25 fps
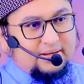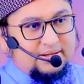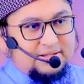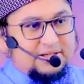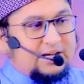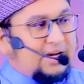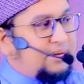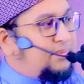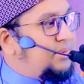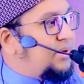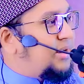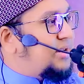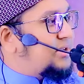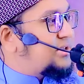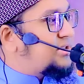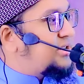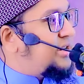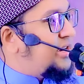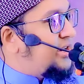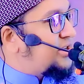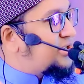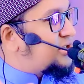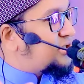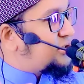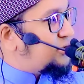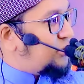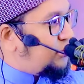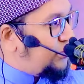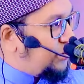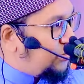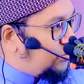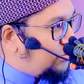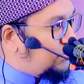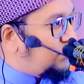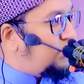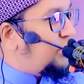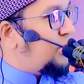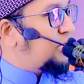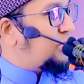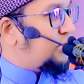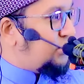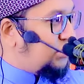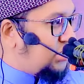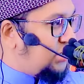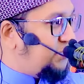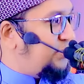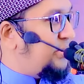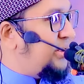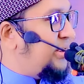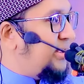যে আমরা শেষ নবীর উম্মত
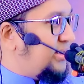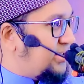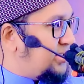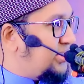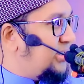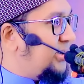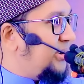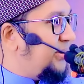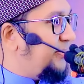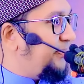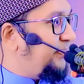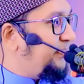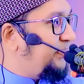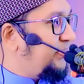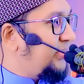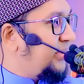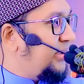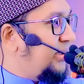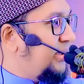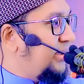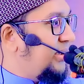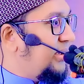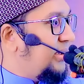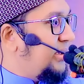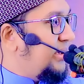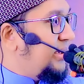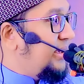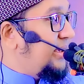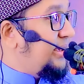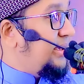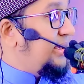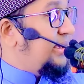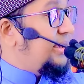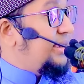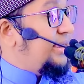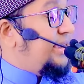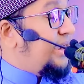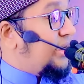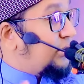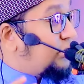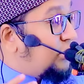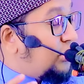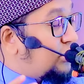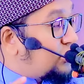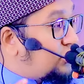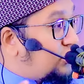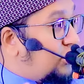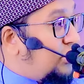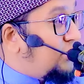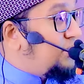হতে পেরেছি এত
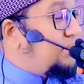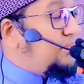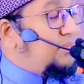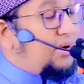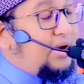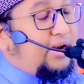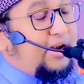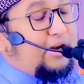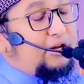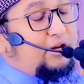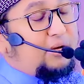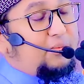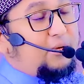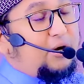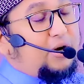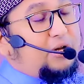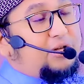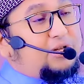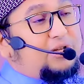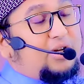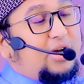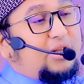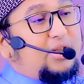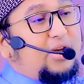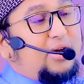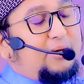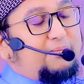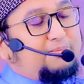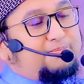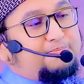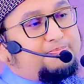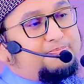সম্মান এত মর্যাদা